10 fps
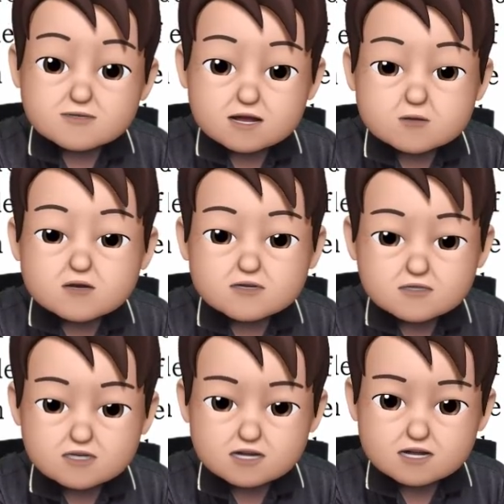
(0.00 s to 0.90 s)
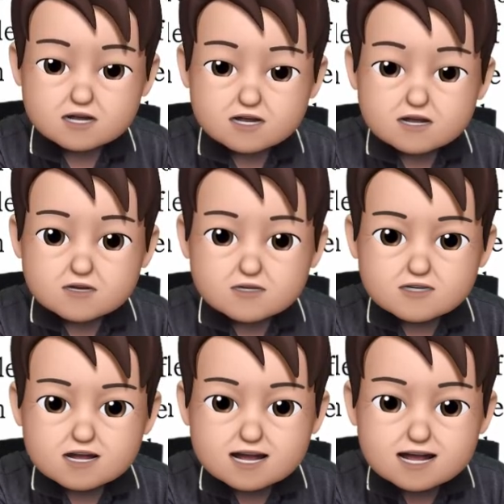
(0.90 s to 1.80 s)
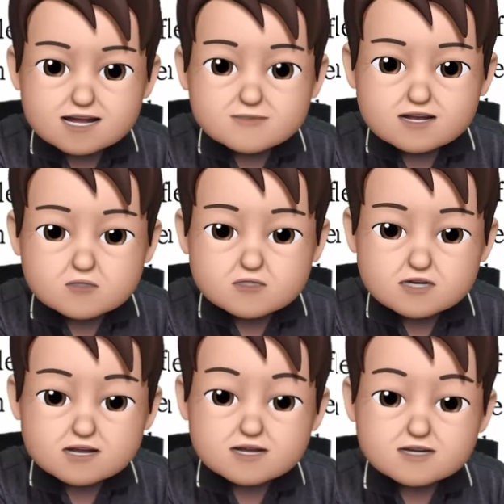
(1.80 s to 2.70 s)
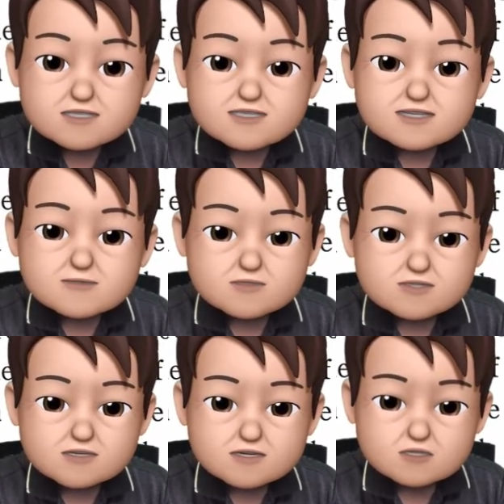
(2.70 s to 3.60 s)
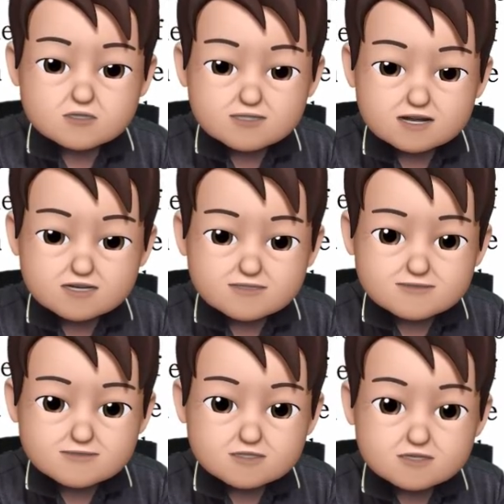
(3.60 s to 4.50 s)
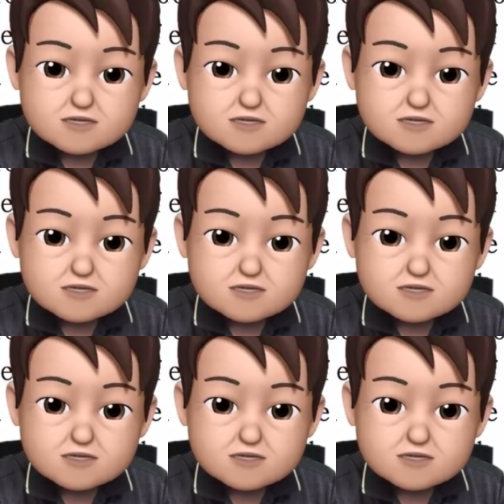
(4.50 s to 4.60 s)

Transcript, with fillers: 바로 이거지. 어, time 이 separating yourself